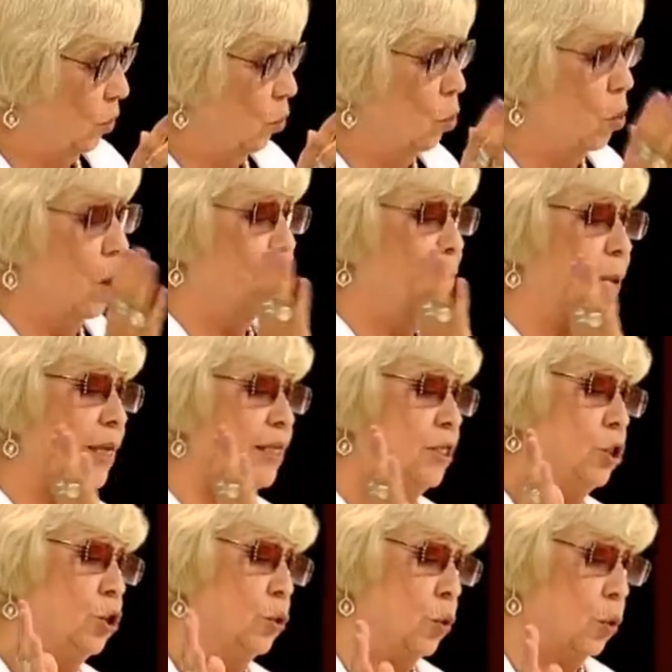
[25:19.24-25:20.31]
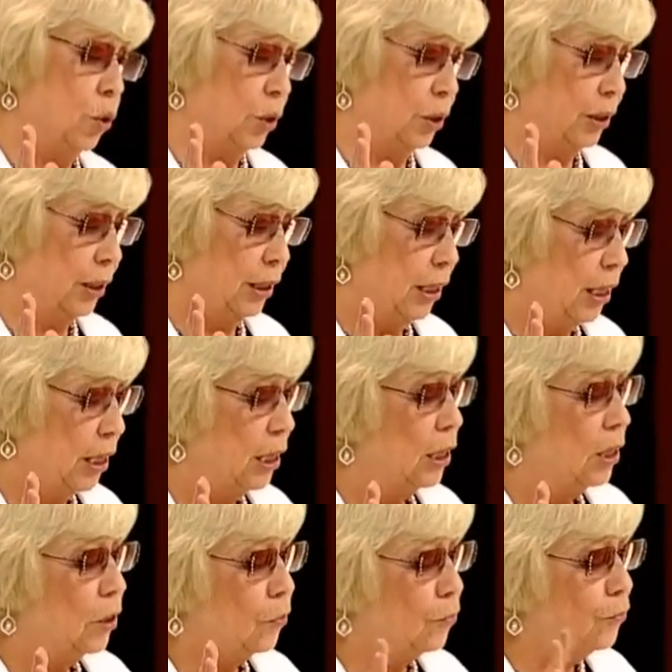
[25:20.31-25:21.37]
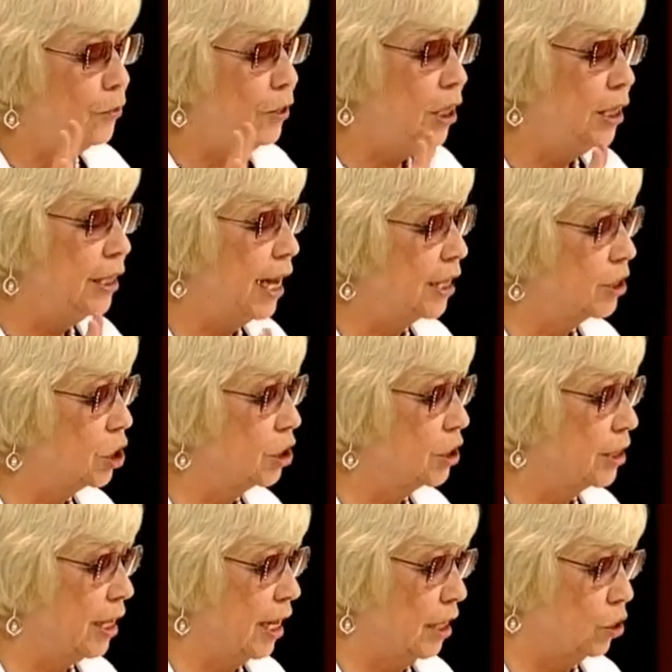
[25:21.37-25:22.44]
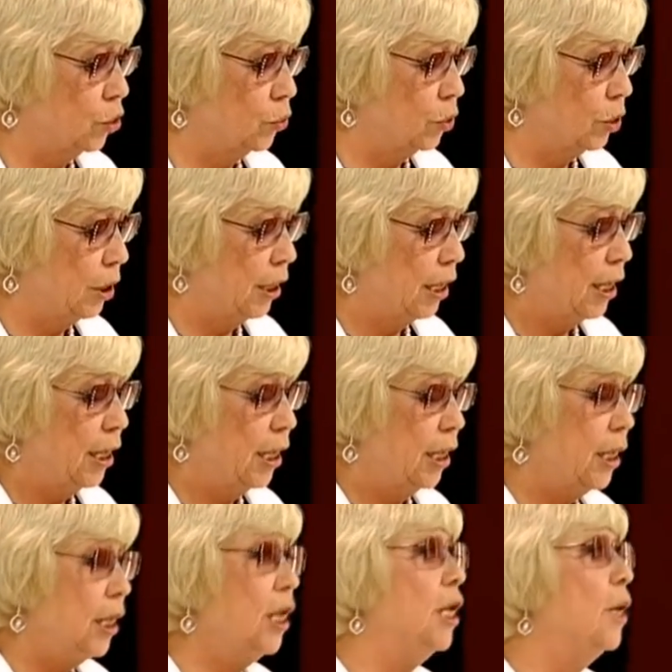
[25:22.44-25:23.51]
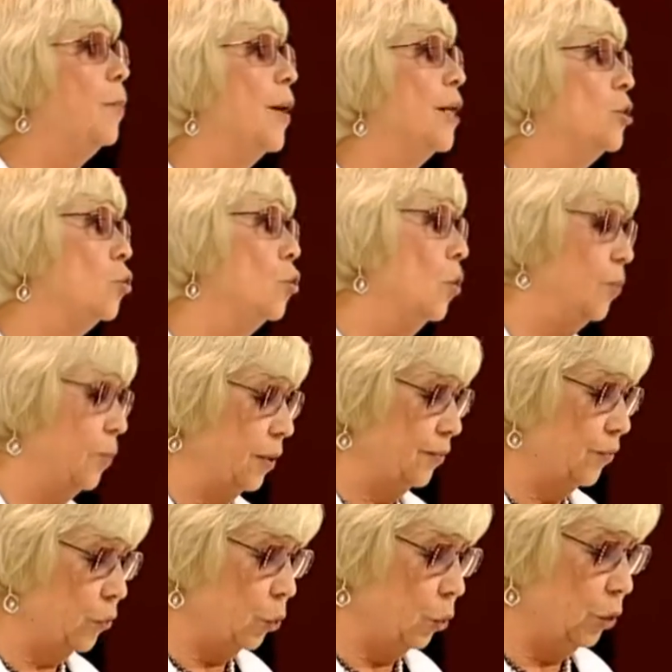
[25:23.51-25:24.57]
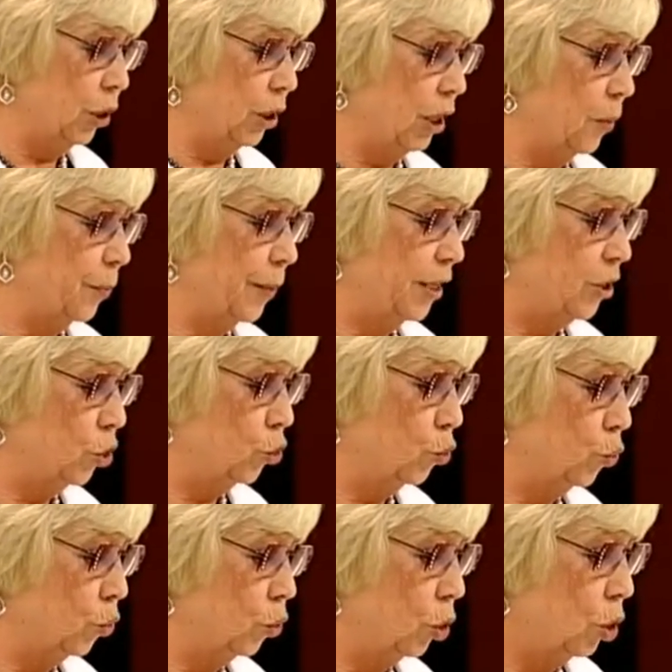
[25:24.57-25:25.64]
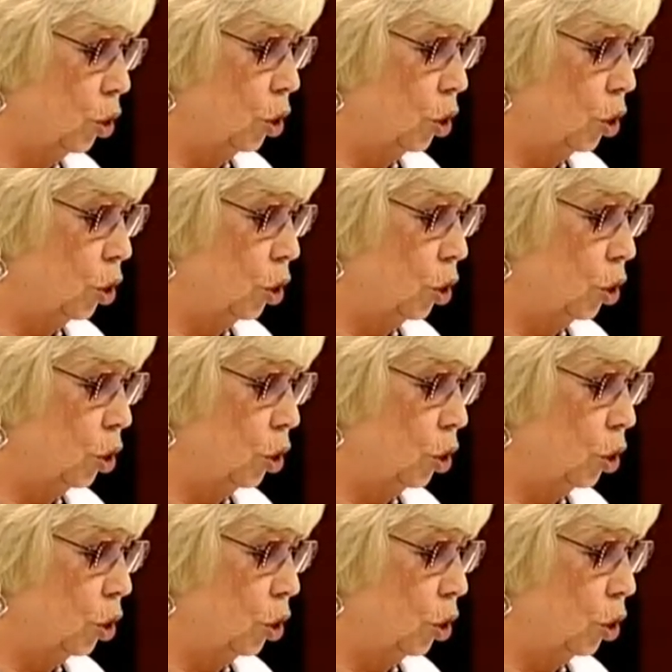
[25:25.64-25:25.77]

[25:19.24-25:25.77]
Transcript: О, позор! в дни наши скажут, или потомки в хрониках прочтут,